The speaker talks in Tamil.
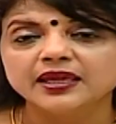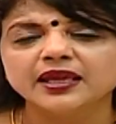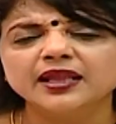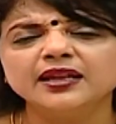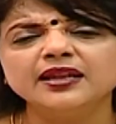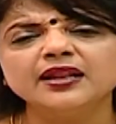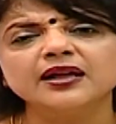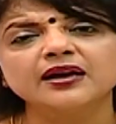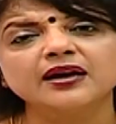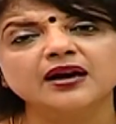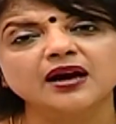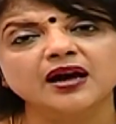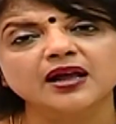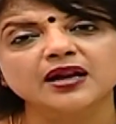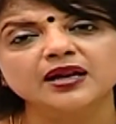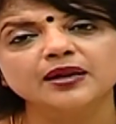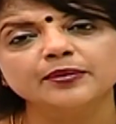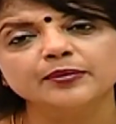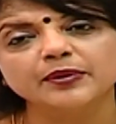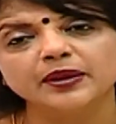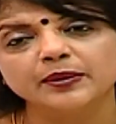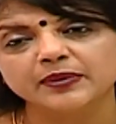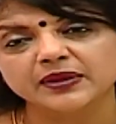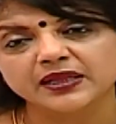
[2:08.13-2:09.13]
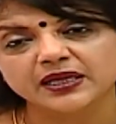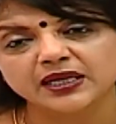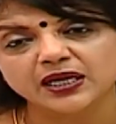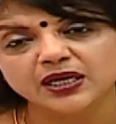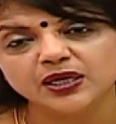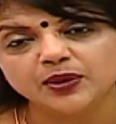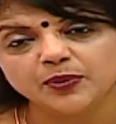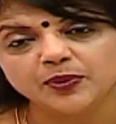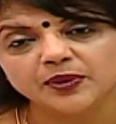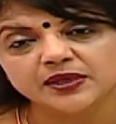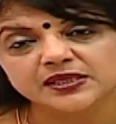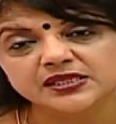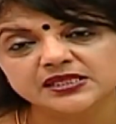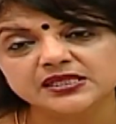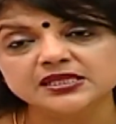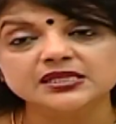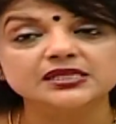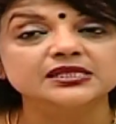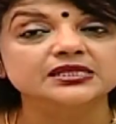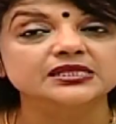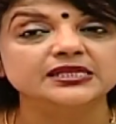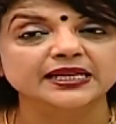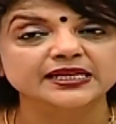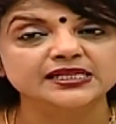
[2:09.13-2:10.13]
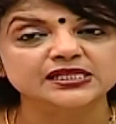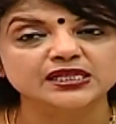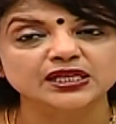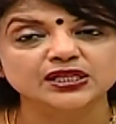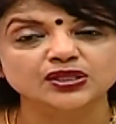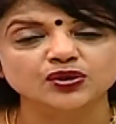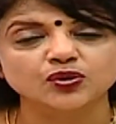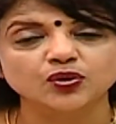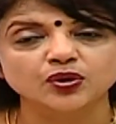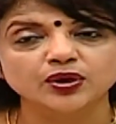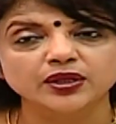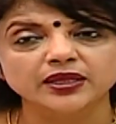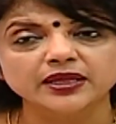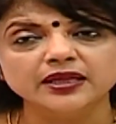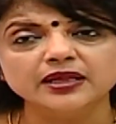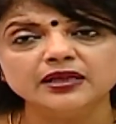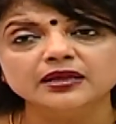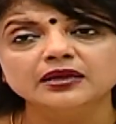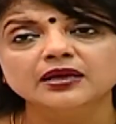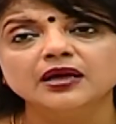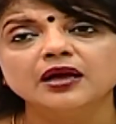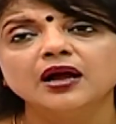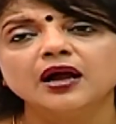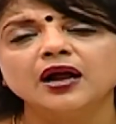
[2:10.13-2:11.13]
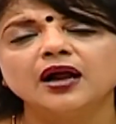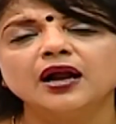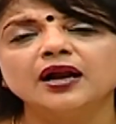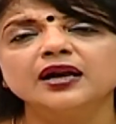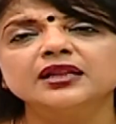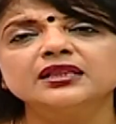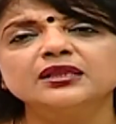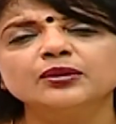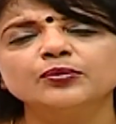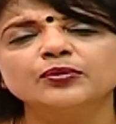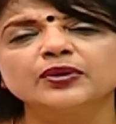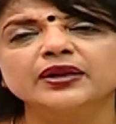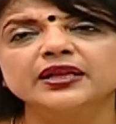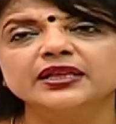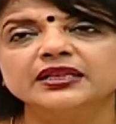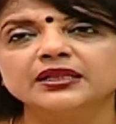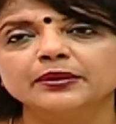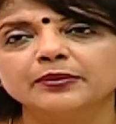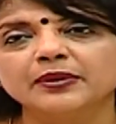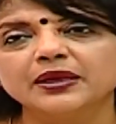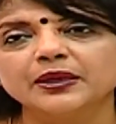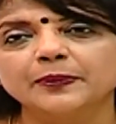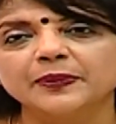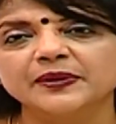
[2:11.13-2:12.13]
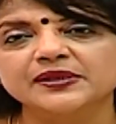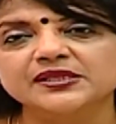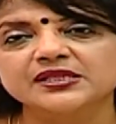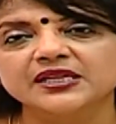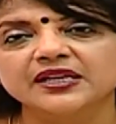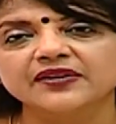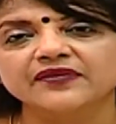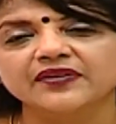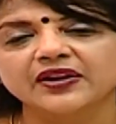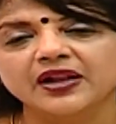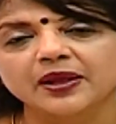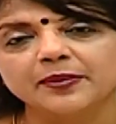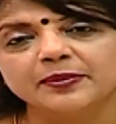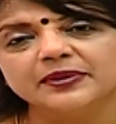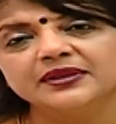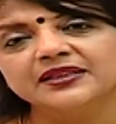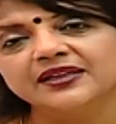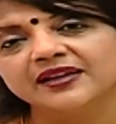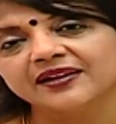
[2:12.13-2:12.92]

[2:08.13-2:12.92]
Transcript: என்ன காரணம் என்பதை கண்டுபிடிச்சி சரி செய்து கொள்ளுங்கள் அடுத்த முறை இந்த மாதிரி பிரச்சனை வராமல்